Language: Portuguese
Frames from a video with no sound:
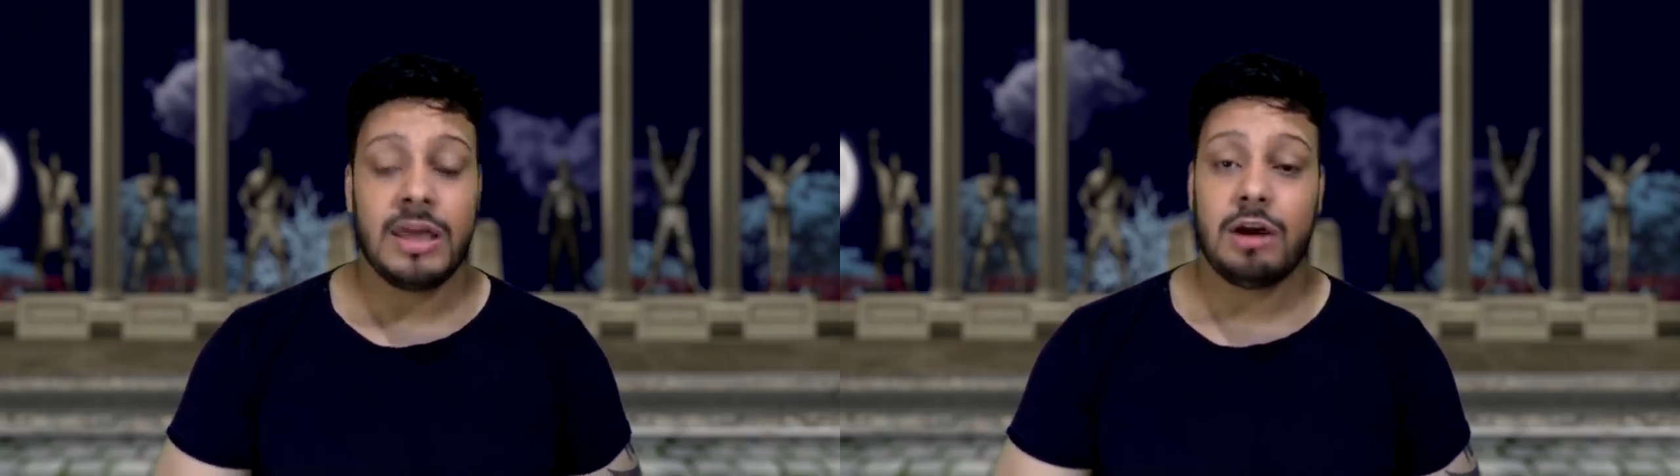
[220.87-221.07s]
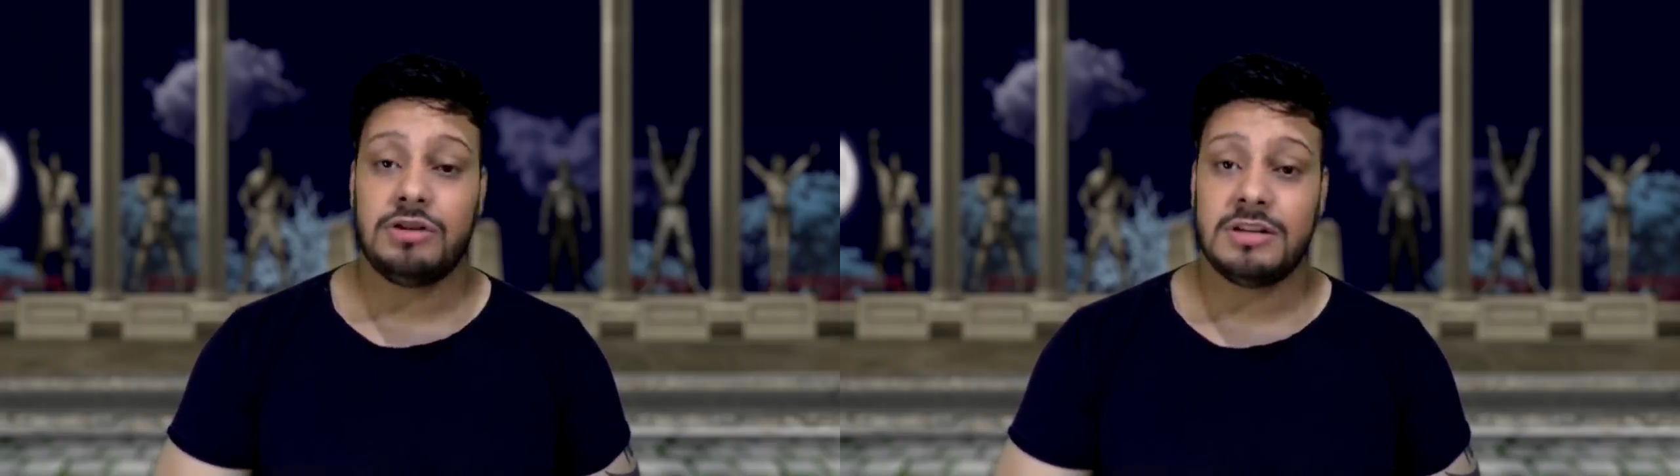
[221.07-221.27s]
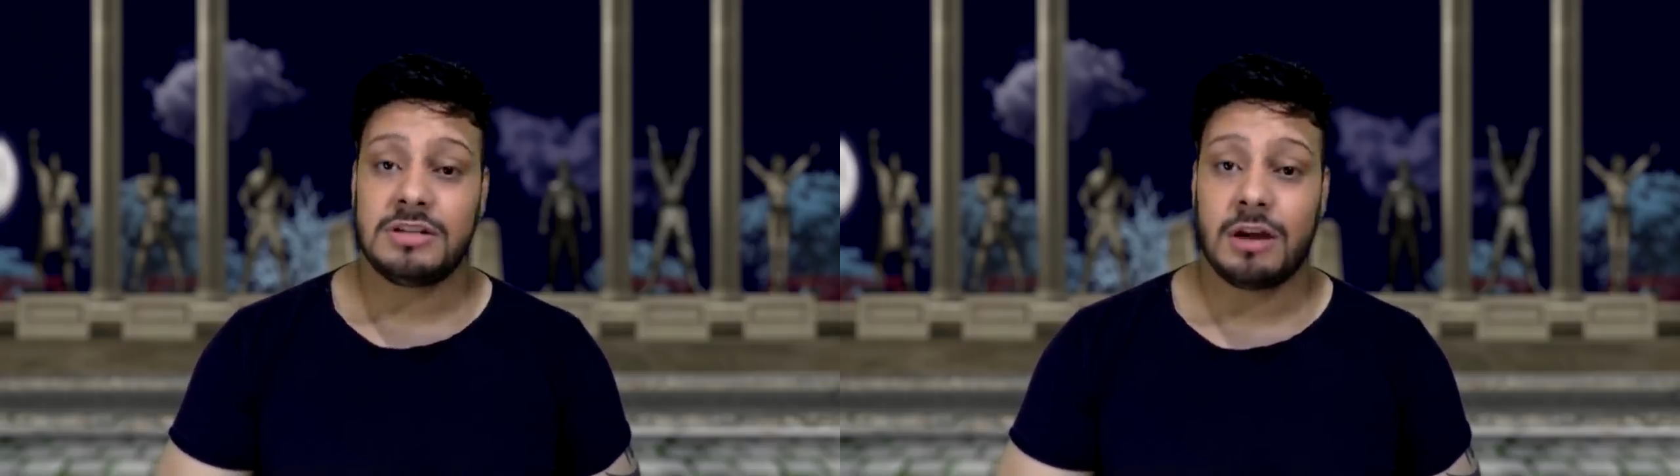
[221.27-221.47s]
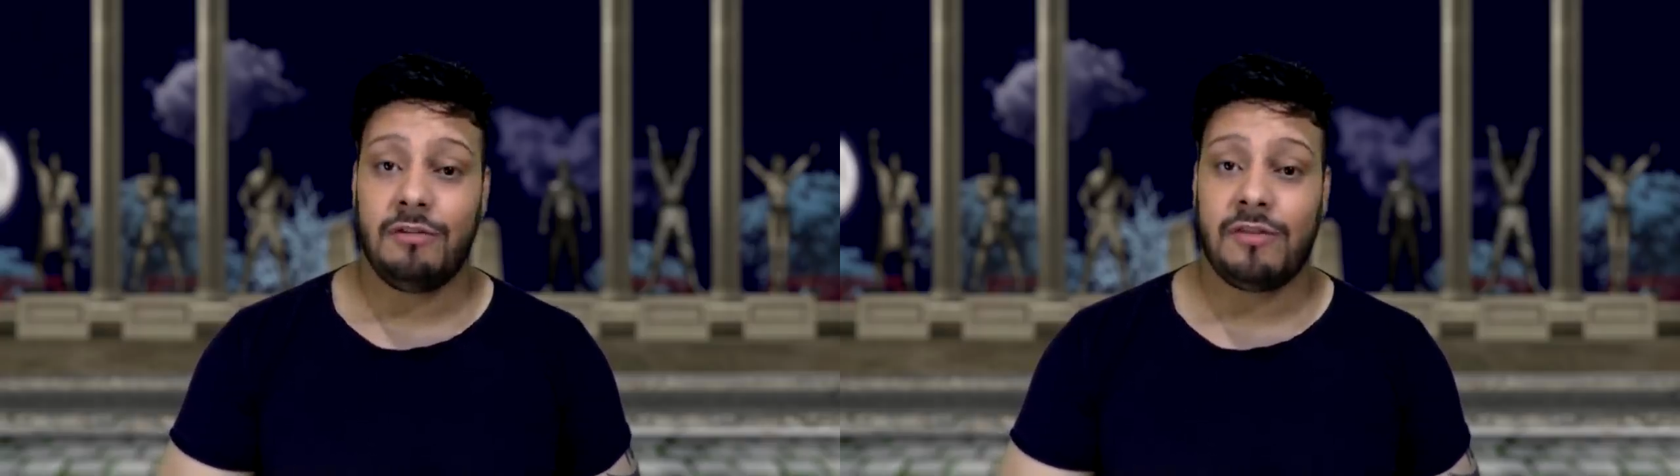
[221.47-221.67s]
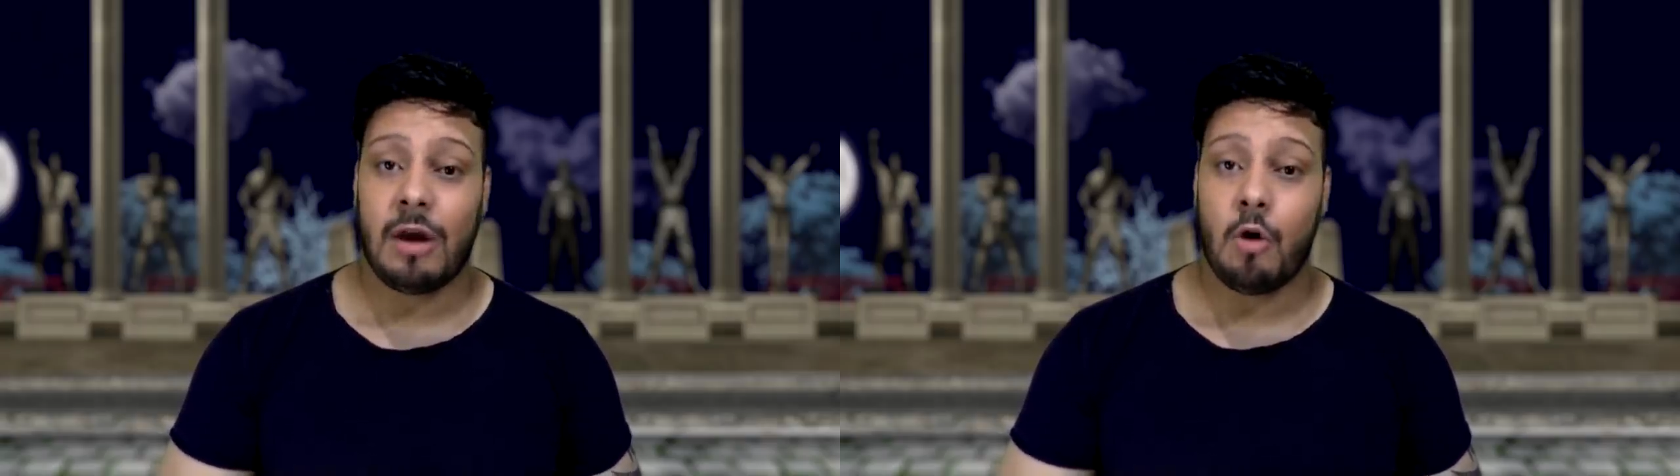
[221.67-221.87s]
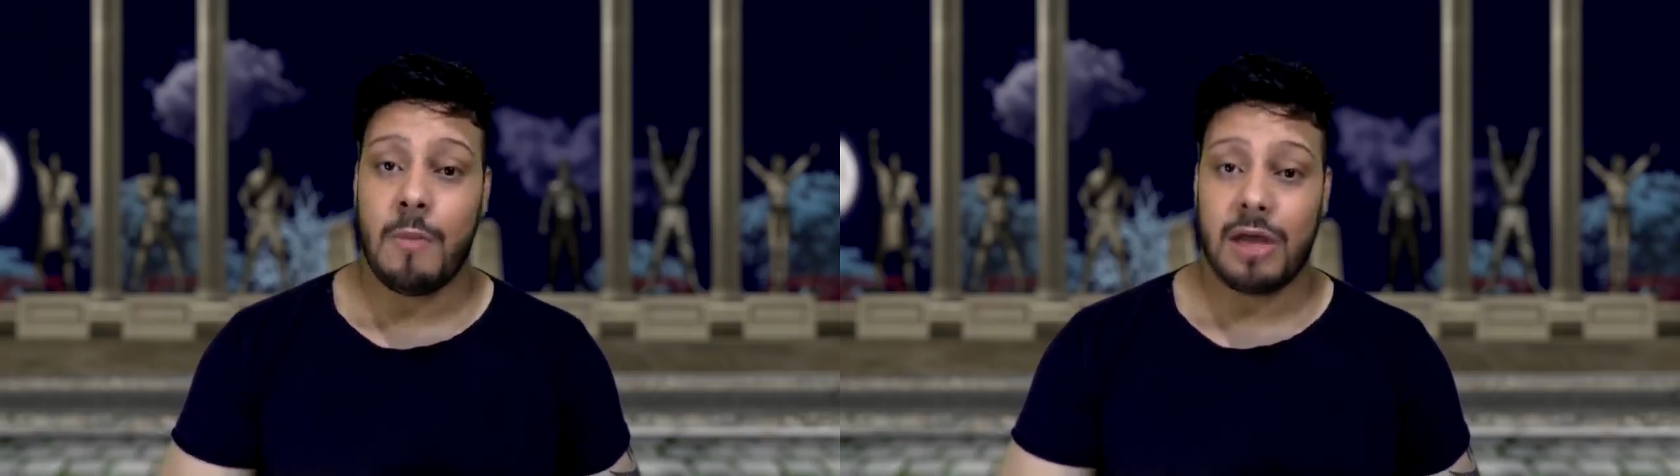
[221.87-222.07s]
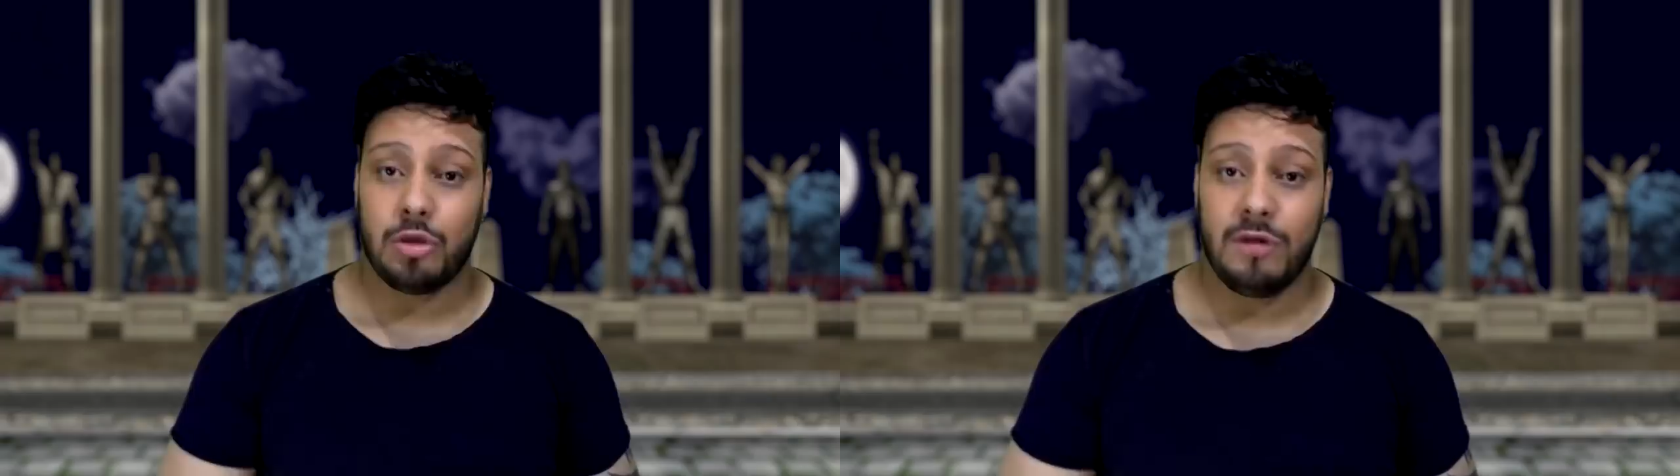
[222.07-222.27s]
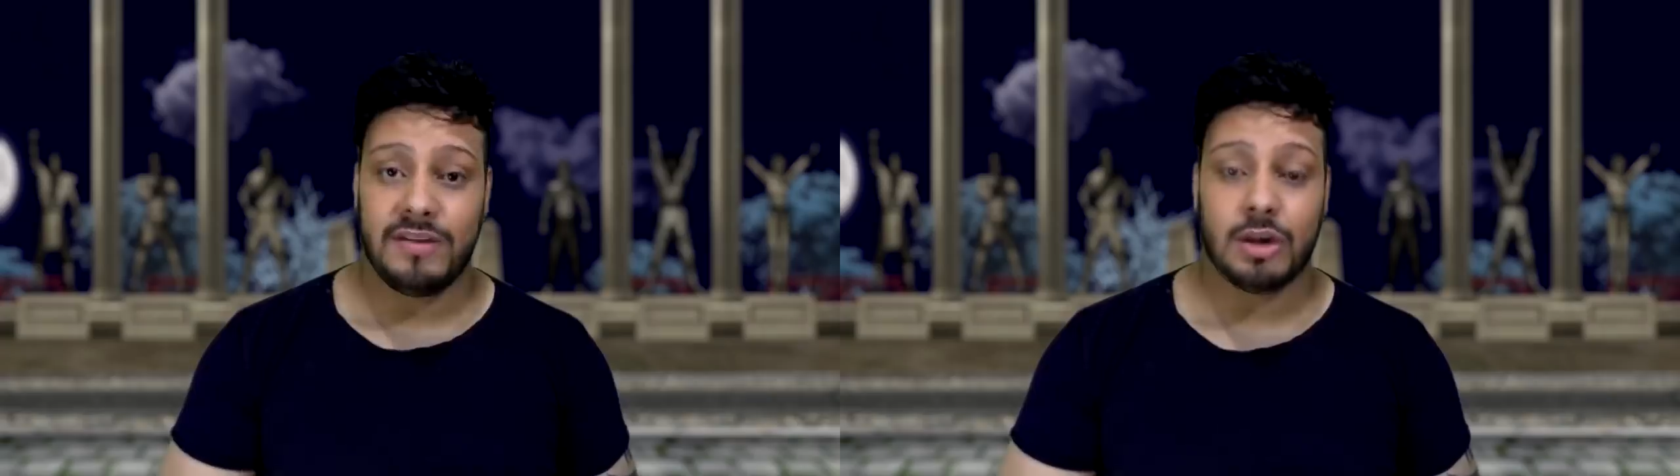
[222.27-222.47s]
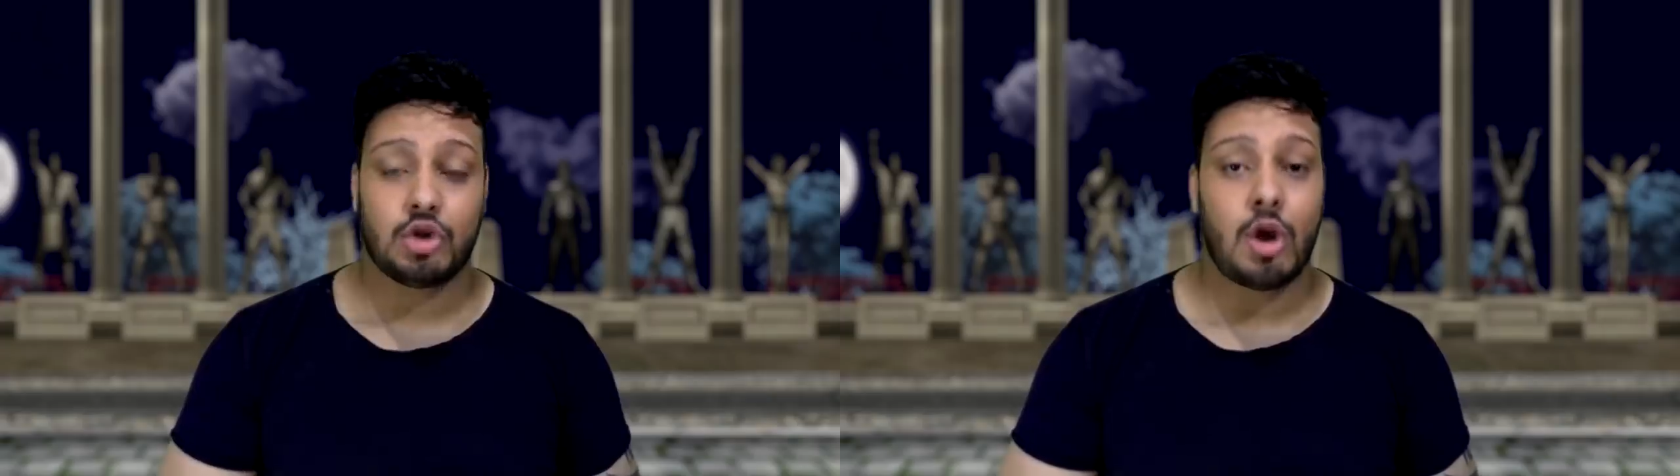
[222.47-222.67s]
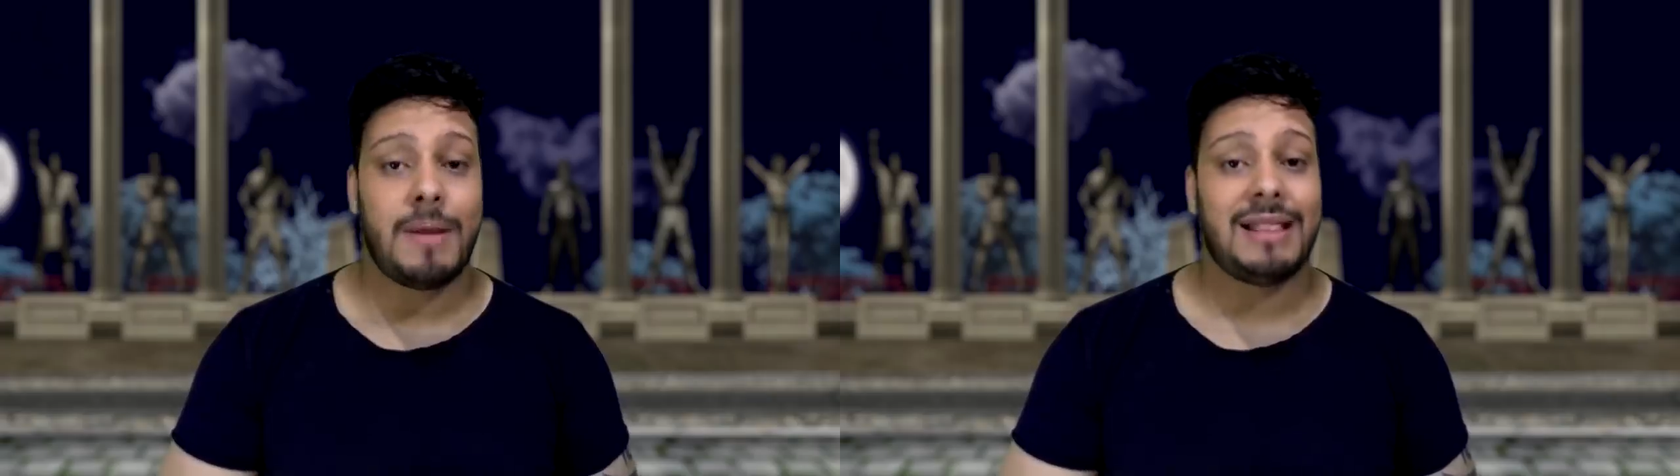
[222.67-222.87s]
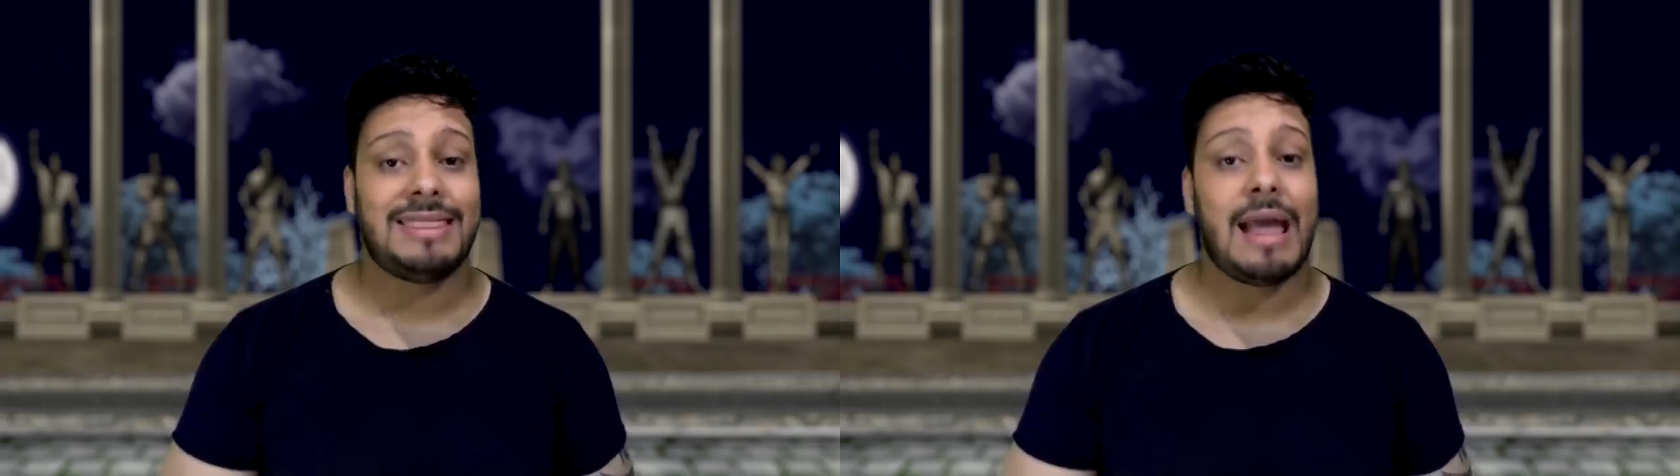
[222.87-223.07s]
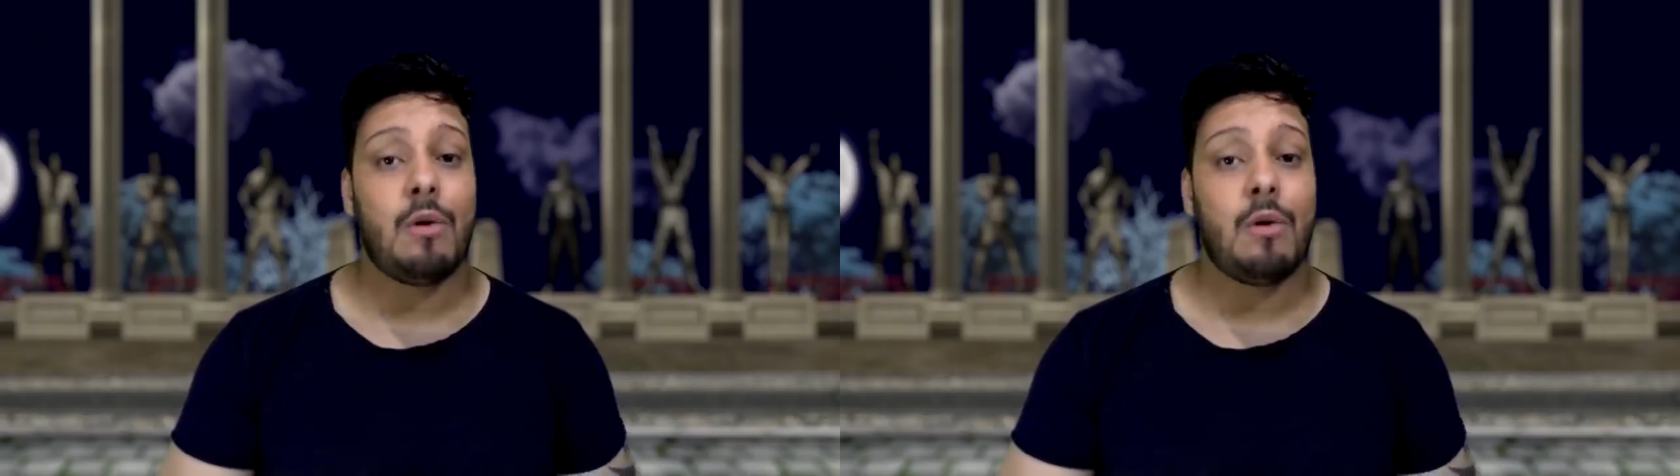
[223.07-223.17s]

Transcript: eu disse que eu fiquei com uma dúvida sobre até